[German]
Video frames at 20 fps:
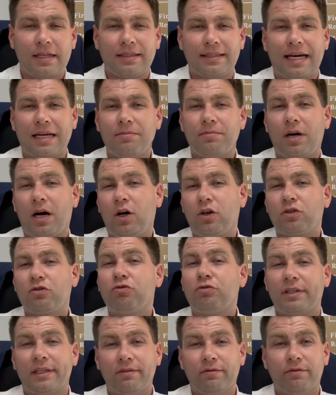Dann brauchst
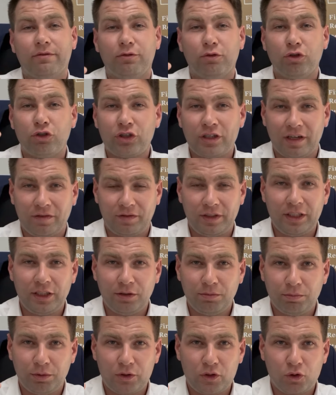du den
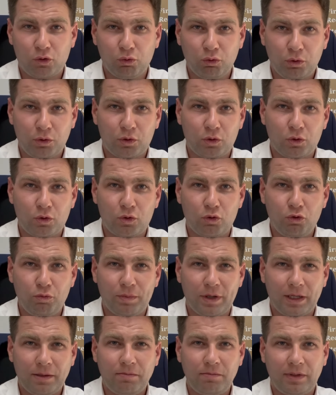wirtschaftlichen Bezug zu
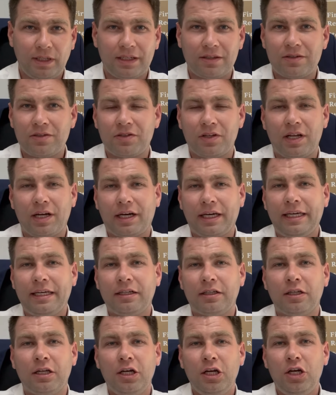Zypern. Das ist in der
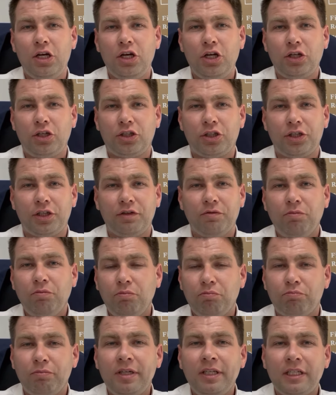Regel die
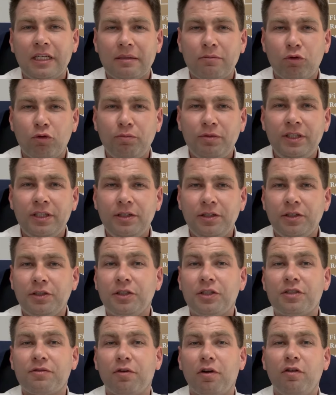Mietimmobilie,
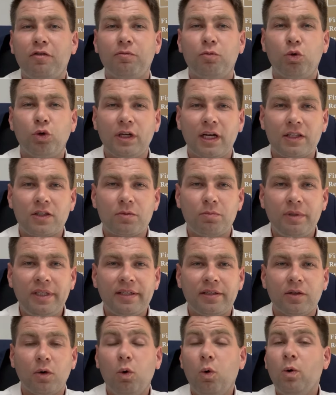die
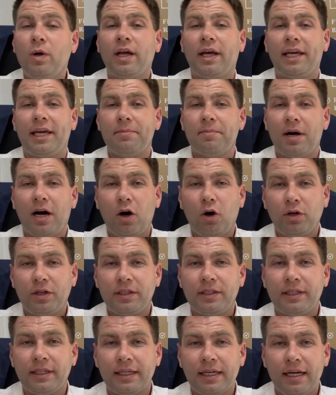12-Monats-Miete oder eben auch
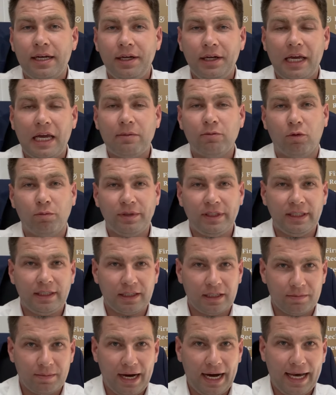die
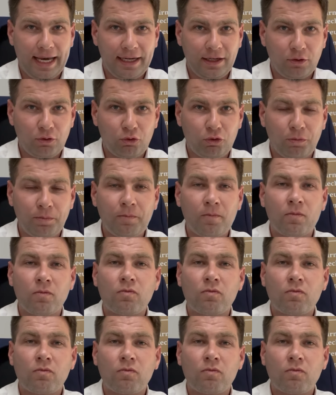Immobilie im Eigentum.